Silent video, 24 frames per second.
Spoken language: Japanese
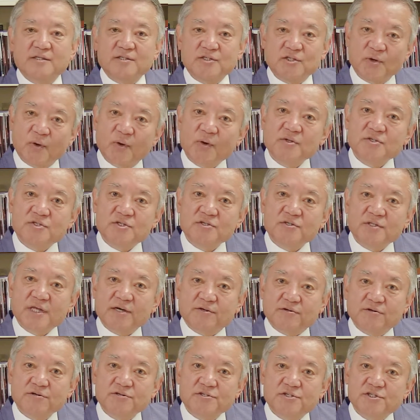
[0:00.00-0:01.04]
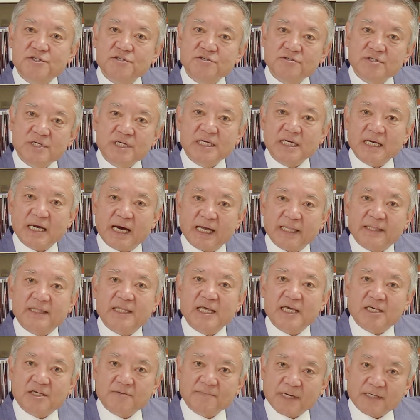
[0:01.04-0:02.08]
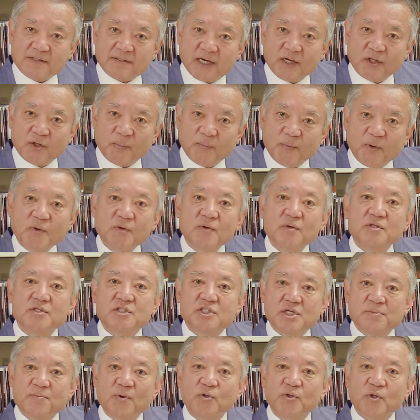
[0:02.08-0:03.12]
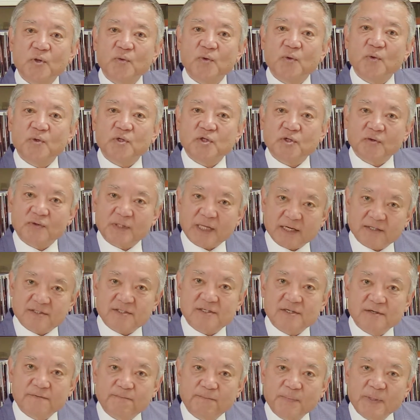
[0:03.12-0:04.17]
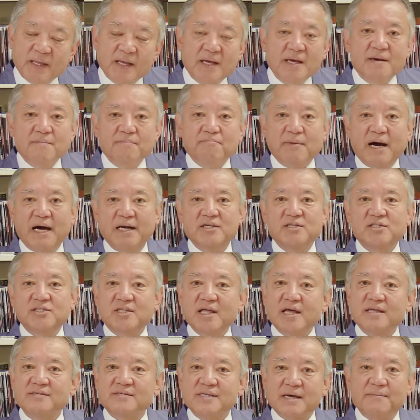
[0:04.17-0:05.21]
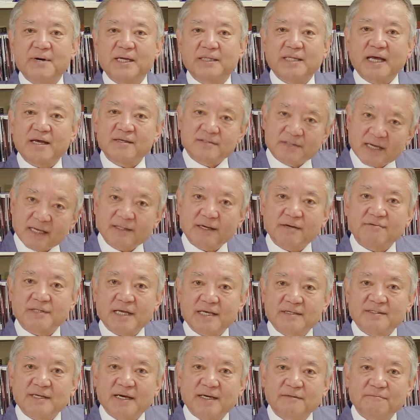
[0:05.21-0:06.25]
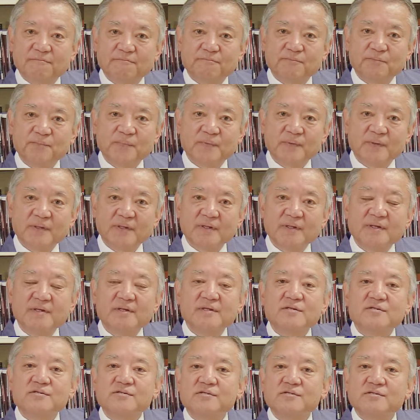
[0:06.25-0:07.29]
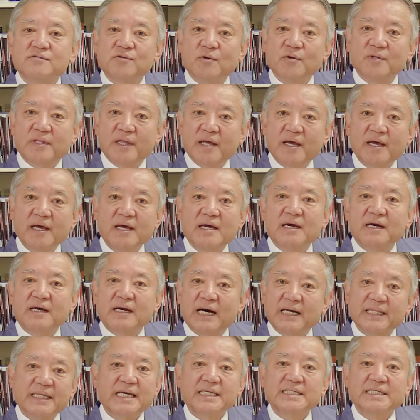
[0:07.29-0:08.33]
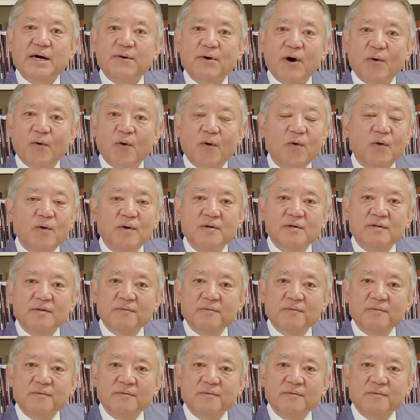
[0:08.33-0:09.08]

日本中で空襲に遭っていきますけども地元の人たち「マリ支店様助けてください」それで金沢を